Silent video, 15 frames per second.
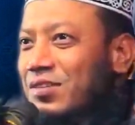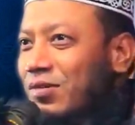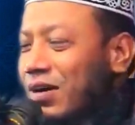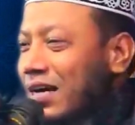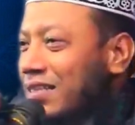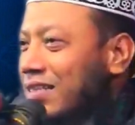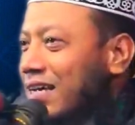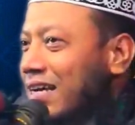
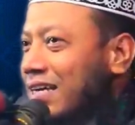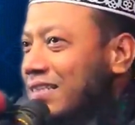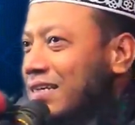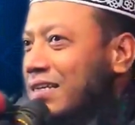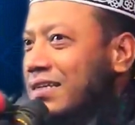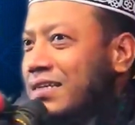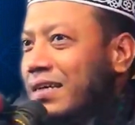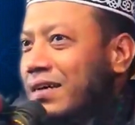দোকানদার
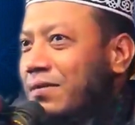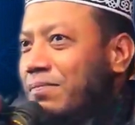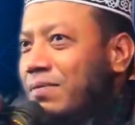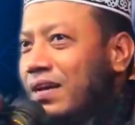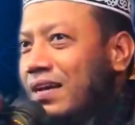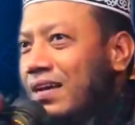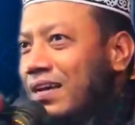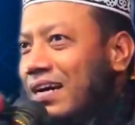একদিন টের
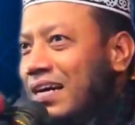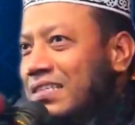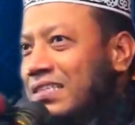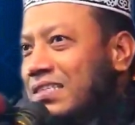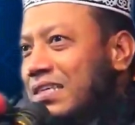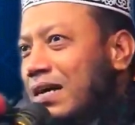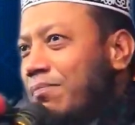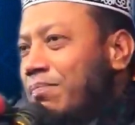পেয়ে
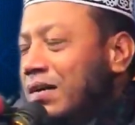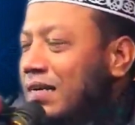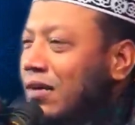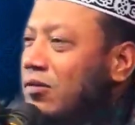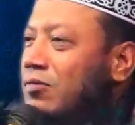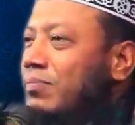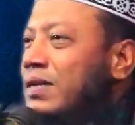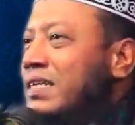আচ্ছা
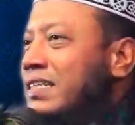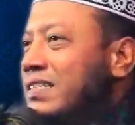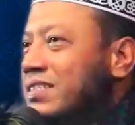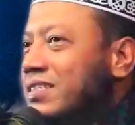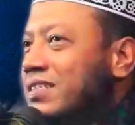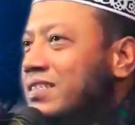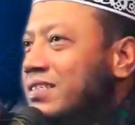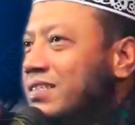পিটানো
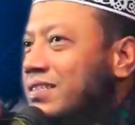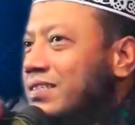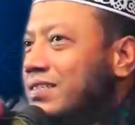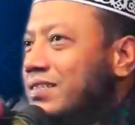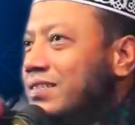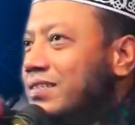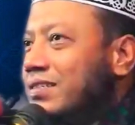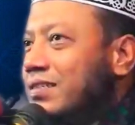পিটিয়েছে
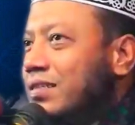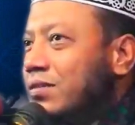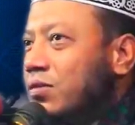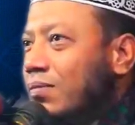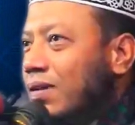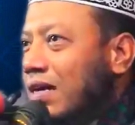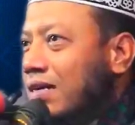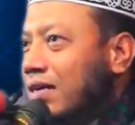যে
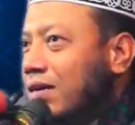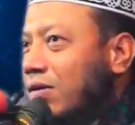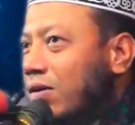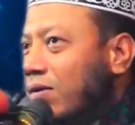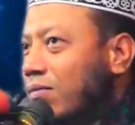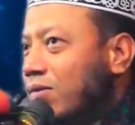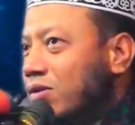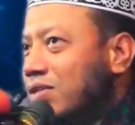তুমি একটা
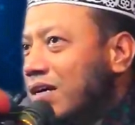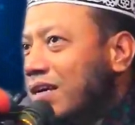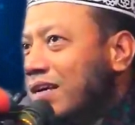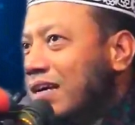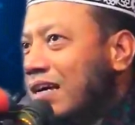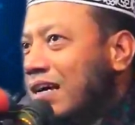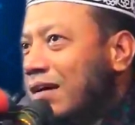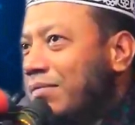
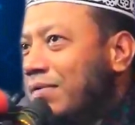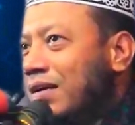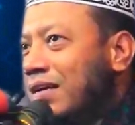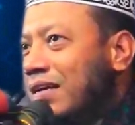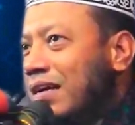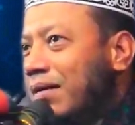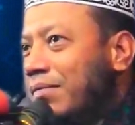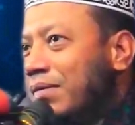কর্মচারী আর আমি
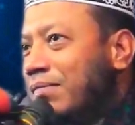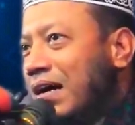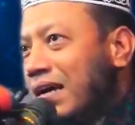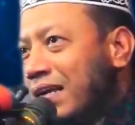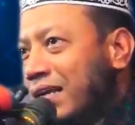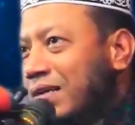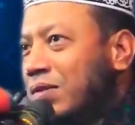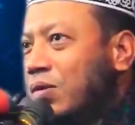আমি
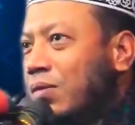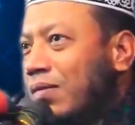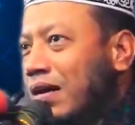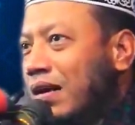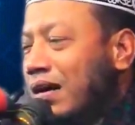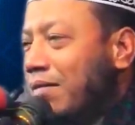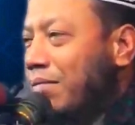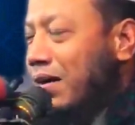মালিক
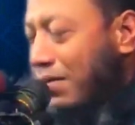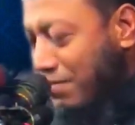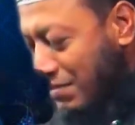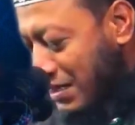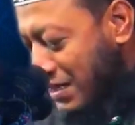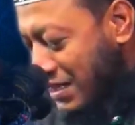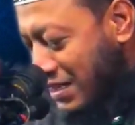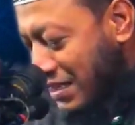তোমার আমার
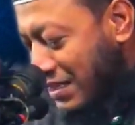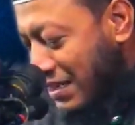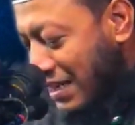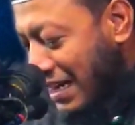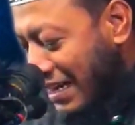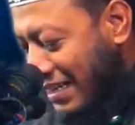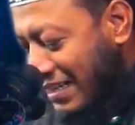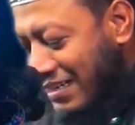মেয়ের সাথে
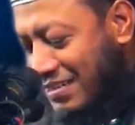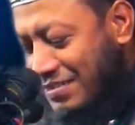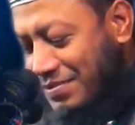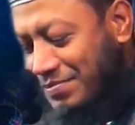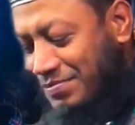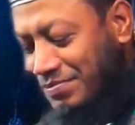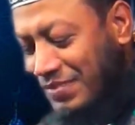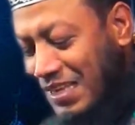লাইন
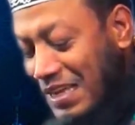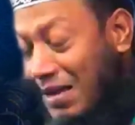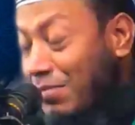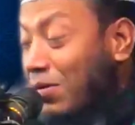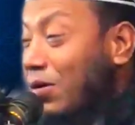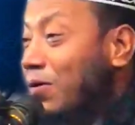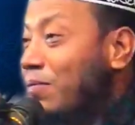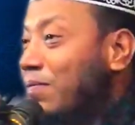
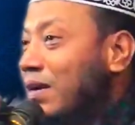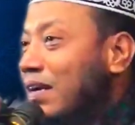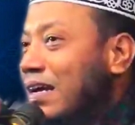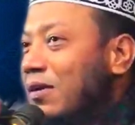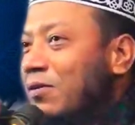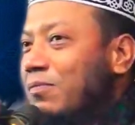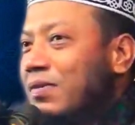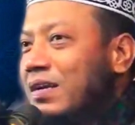এমন
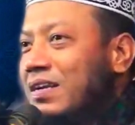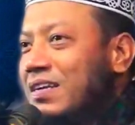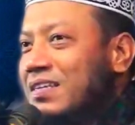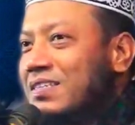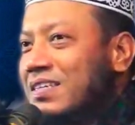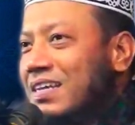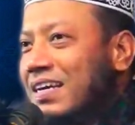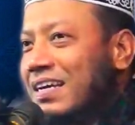পিটানো
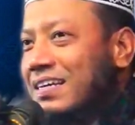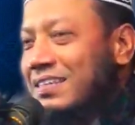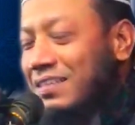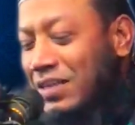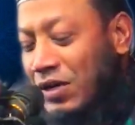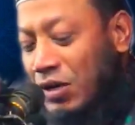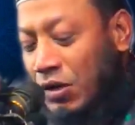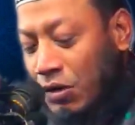পিটিয়েছে
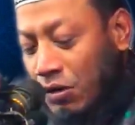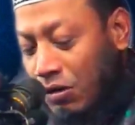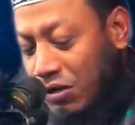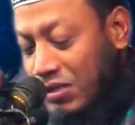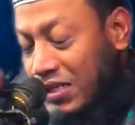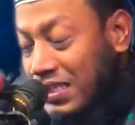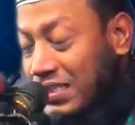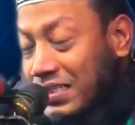ও
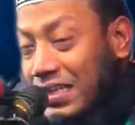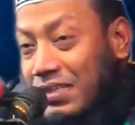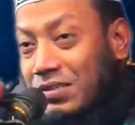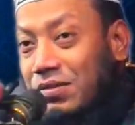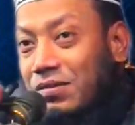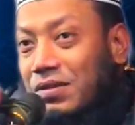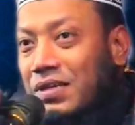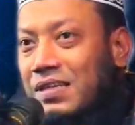
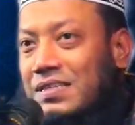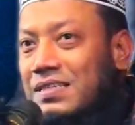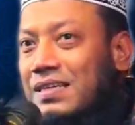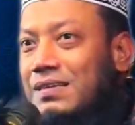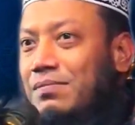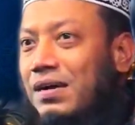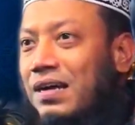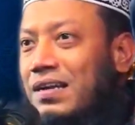সিদ্ধান্ত
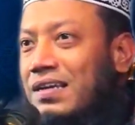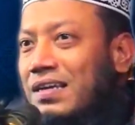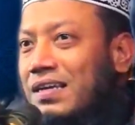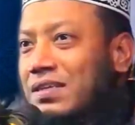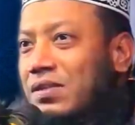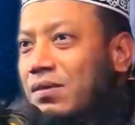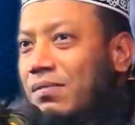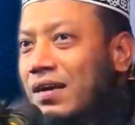নিয়েছে
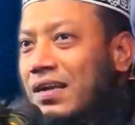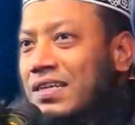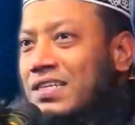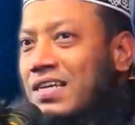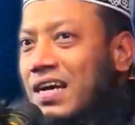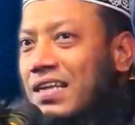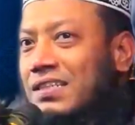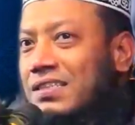মালিক তোমার এই
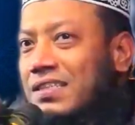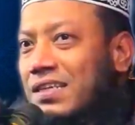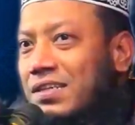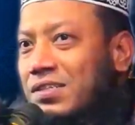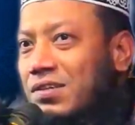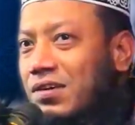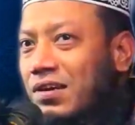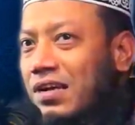
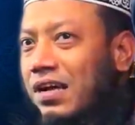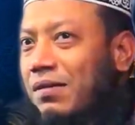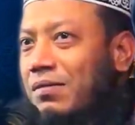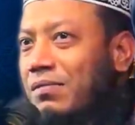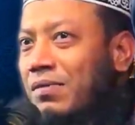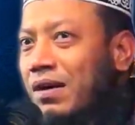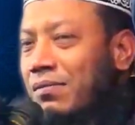শান্তির জন্য আমি